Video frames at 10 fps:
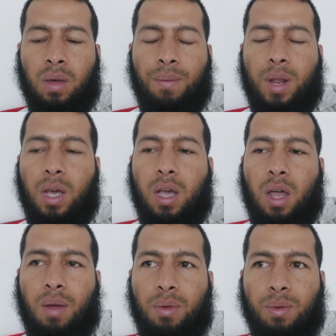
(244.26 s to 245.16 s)
मैंने कहा
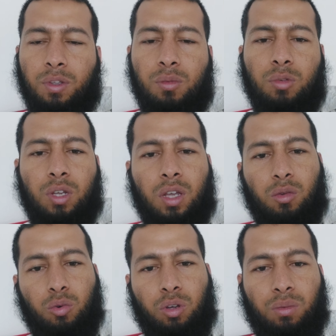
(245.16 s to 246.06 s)
यार अब ये बताओ मुझे क्या
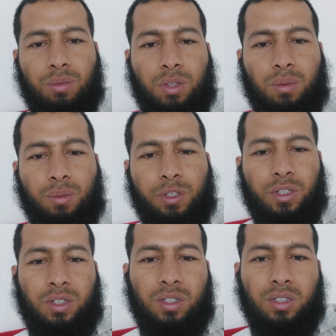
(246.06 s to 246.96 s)
दोगे इसमें से
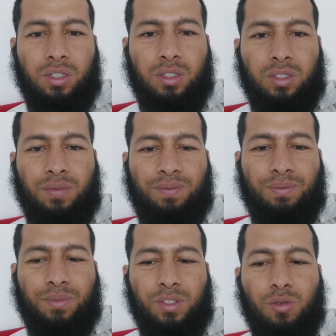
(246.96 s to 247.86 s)
कमीशन
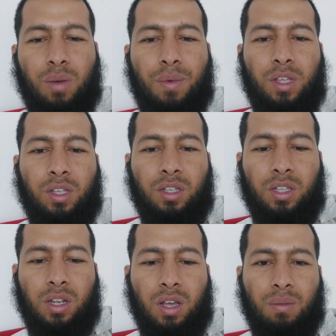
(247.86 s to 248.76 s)
क्योंकि मैं ये
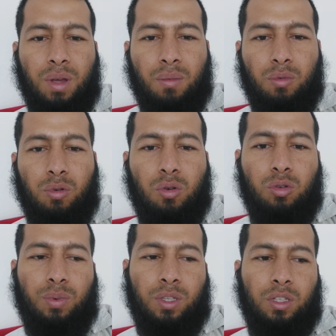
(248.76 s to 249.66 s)
चाहता था कि मैं आप लोगों को
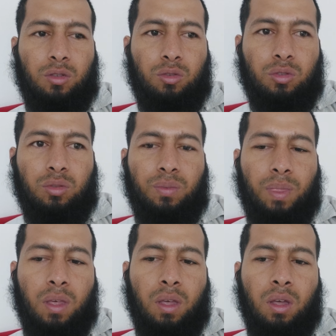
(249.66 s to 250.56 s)
कुछ पैसे छोड़ दूँ
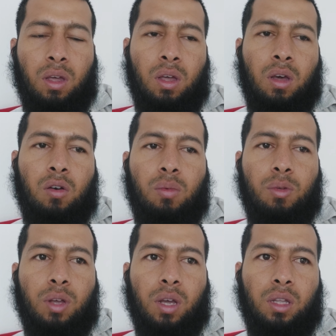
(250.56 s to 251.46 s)
वो
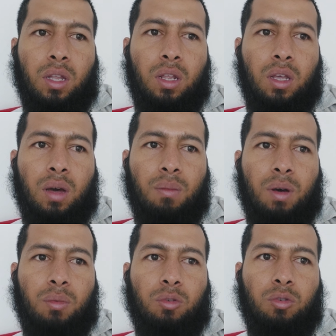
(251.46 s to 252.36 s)
मुझे कहते हैं नहीं हम
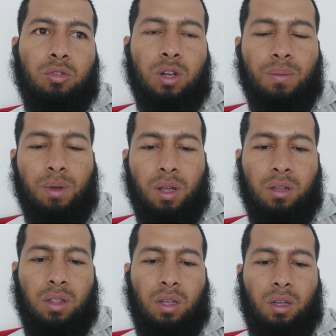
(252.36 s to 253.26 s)
आपको
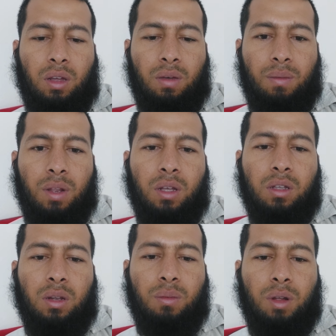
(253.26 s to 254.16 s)
सरप्राइज़ देंगे मैंने कहा
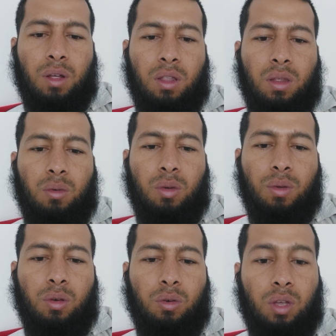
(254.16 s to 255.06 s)
सरप्राइज़ मुझे
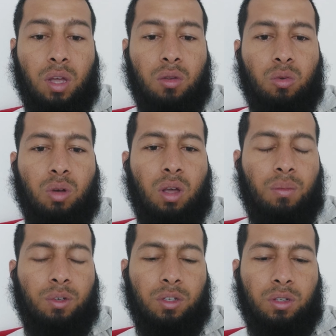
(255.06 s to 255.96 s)
बताओ क्या दोगे
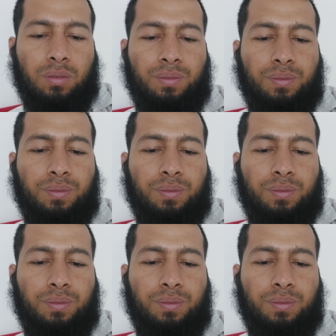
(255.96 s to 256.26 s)
कमीशन